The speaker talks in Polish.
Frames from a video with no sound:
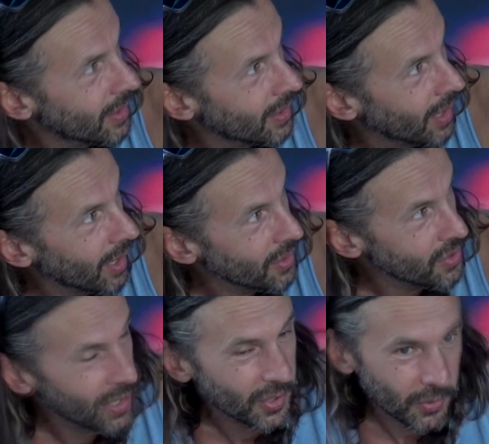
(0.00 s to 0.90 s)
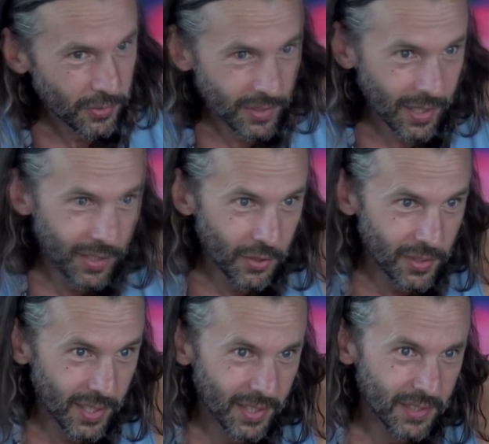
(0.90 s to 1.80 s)
Także to taki
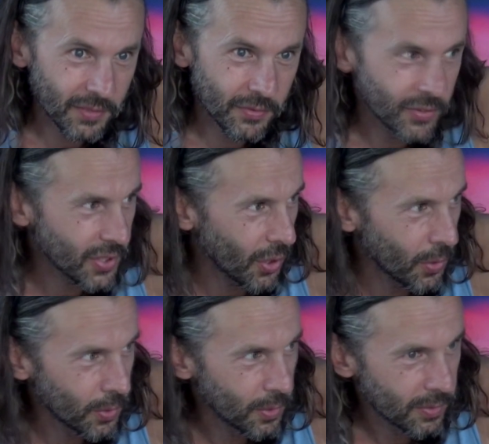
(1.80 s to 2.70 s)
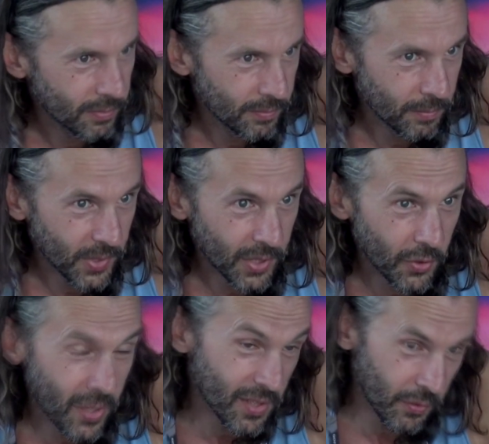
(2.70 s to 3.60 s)
rodzaj wyskoku
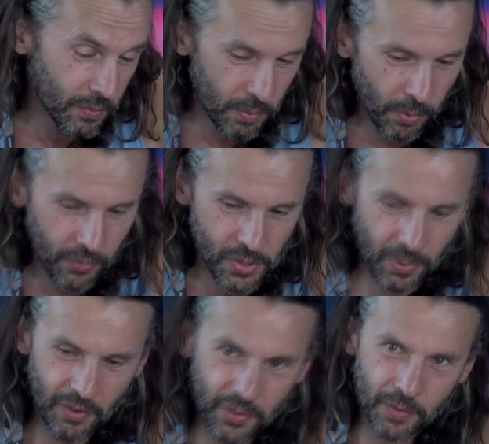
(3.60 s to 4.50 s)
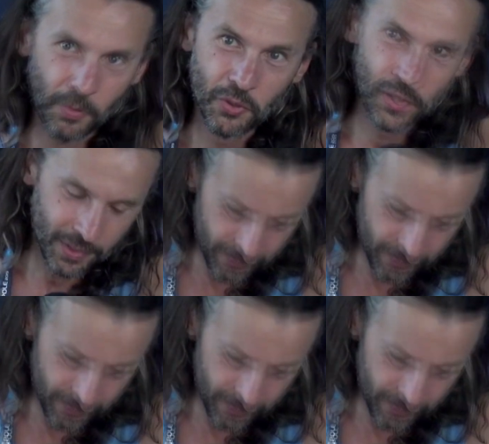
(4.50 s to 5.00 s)
jednorazowy bym powiedział nawet może.